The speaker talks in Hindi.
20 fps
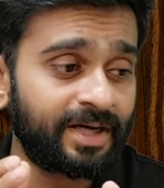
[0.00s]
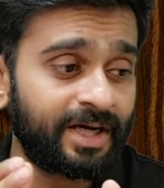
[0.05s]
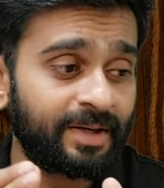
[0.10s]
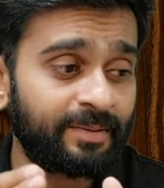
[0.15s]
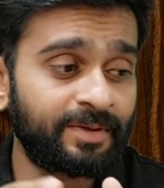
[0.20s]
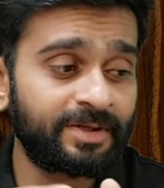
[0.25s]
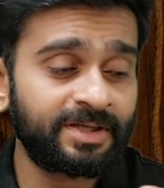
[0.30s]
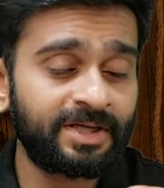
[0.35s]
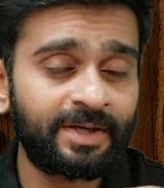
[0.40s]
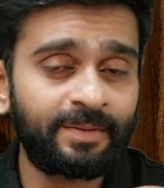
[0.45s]

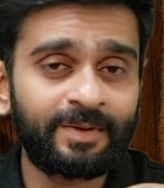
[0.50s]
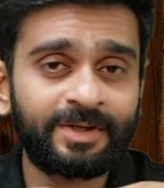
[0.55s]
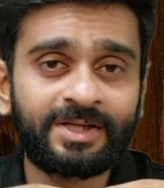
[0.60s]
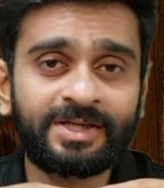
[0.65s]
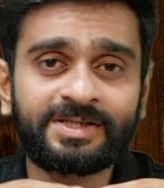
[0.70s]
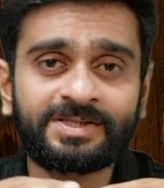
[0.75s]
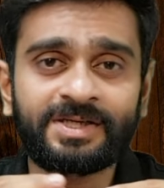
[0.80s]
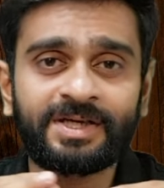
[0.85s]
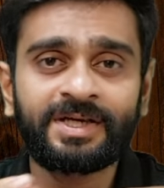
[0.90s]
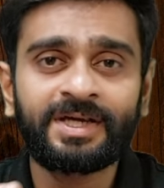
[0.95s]
कार्बन uh, की
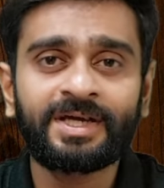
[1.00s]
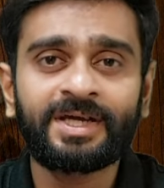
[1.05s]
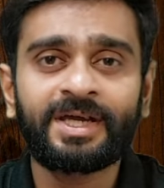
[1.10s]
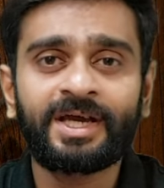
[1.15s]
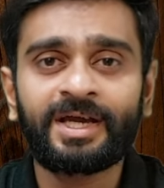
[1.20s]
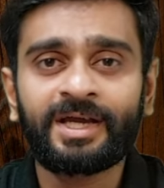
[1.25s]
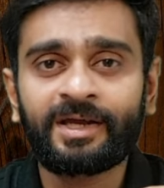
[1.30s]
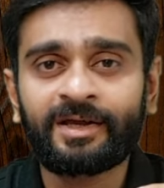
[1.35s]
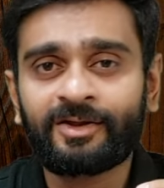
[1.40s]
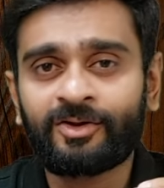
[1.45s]
मदद से ये
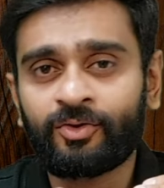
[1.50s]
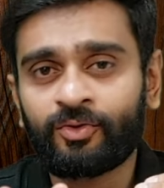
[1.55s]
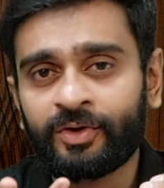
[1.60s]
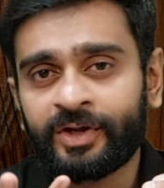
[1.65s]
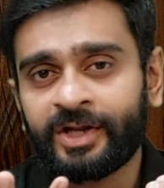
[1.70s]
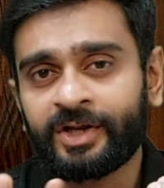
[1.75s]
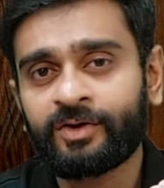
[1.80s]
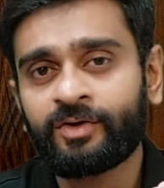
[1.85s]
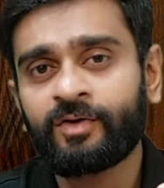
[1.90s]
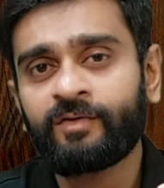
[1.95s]
क्या है कि
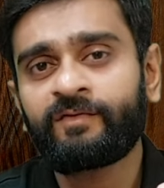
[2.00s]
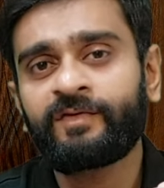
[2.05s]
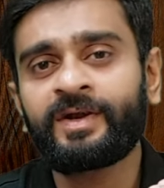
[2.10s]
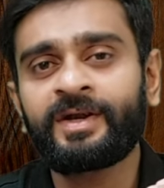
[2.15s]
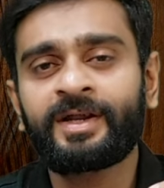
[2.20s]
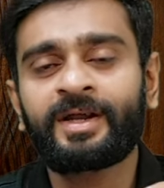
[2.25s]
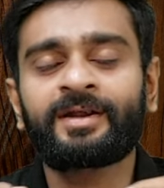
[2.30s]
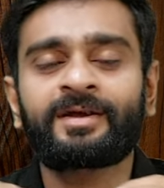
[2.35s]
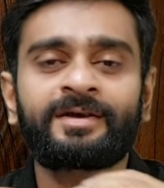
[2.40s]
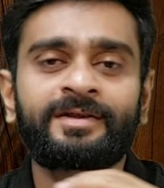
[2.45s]
क्लोरीन को
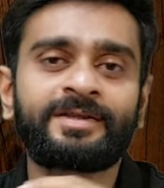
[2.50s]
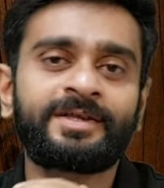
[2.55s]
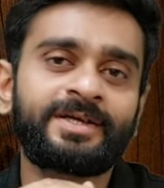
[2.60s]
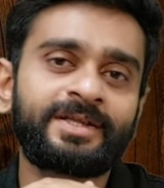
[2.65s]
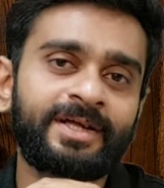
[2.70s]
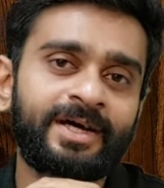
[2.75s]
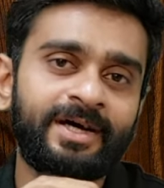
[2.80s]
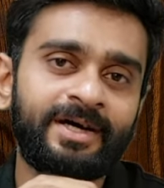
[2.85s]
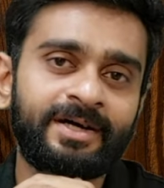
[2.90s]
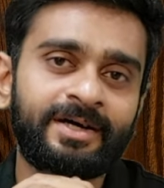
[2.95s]
फिल्टर कर
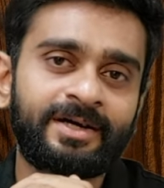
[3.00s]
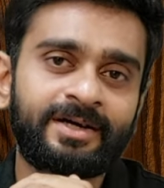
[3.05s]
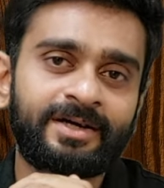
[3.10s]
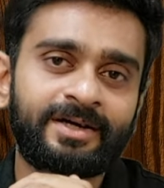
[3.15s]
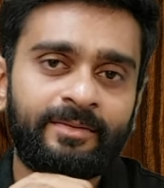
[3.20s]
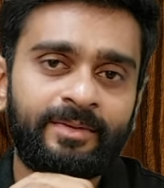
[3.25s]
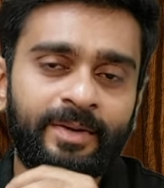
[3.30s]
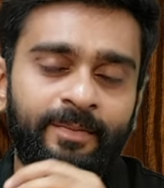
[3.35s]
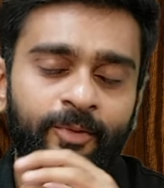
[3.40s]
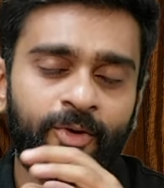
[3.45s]
देता है
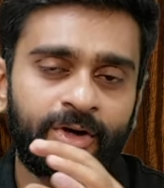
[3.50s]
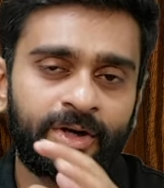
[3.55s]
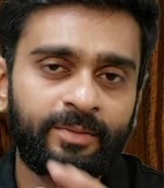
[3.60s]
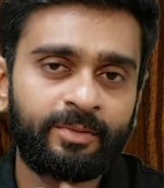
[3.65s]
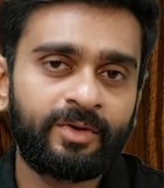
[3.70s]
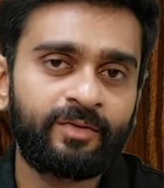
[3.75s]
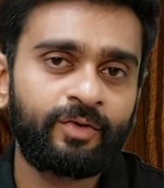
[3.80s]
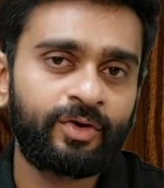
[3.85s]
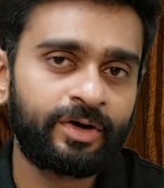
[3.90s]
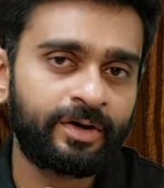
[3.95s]
हमारे
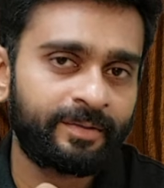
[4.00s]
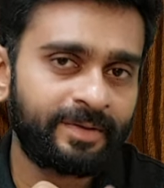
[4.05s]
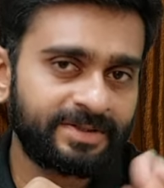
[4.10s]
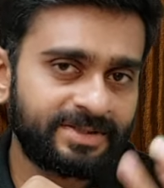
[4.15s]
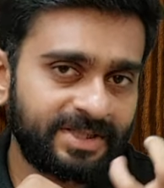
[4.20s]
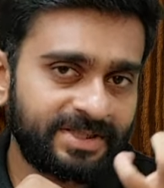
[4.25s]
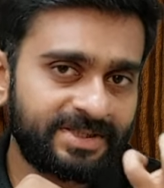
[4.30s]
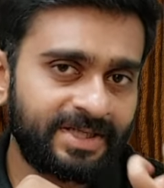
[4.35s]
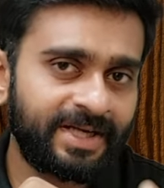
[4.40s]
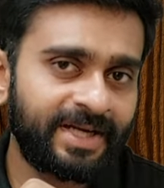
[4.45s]
पोर्टेबल वाटर में
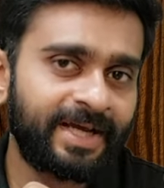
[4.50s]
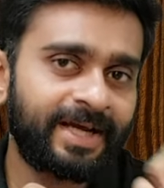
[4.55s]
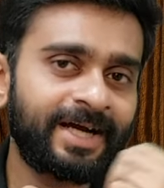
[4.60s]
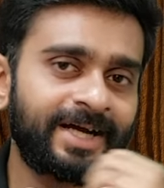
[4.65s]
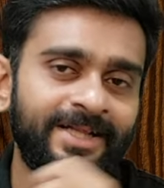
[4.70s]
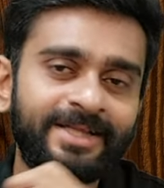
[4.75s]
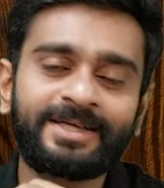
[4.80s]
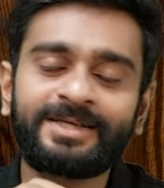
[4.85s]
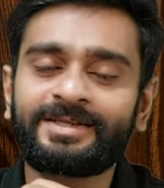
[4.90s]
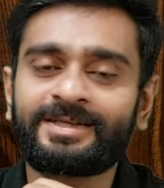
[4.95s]
से इसे
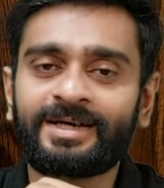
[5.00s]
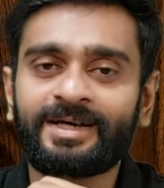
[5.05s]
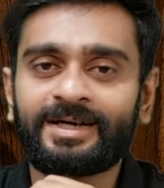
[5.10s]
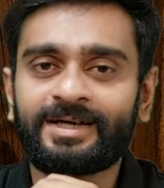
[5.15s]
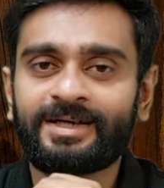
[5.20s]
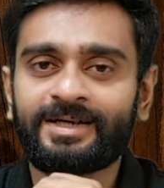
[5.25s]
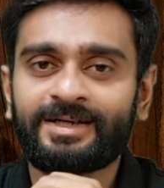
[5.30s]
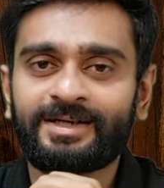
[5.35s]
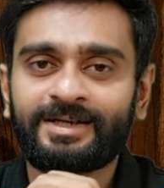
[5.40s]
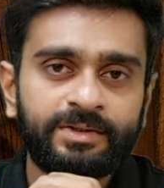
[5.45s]
निकाल देता
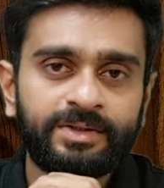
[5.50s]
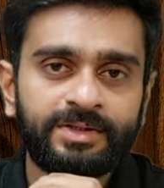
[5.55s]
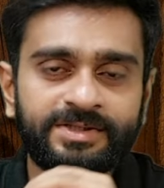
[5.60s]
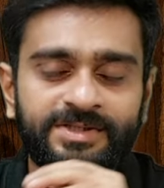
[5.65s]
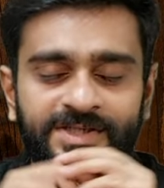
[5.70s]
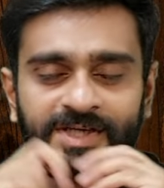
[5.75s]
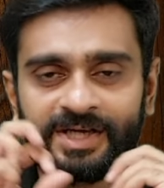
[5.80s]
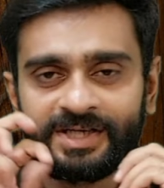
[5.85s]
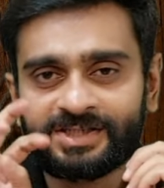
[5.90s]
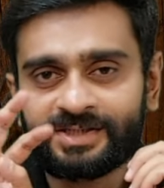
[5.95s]
है देन
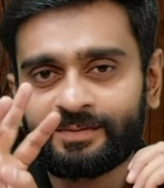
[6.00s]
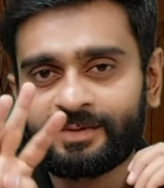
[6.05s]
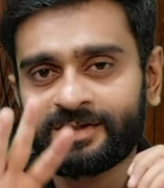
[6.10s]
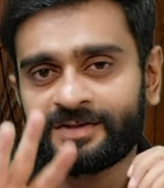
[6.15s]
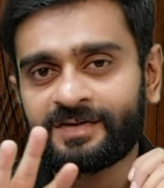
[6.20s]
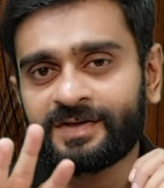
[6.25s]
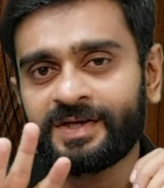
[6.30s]
स्टेज नंबर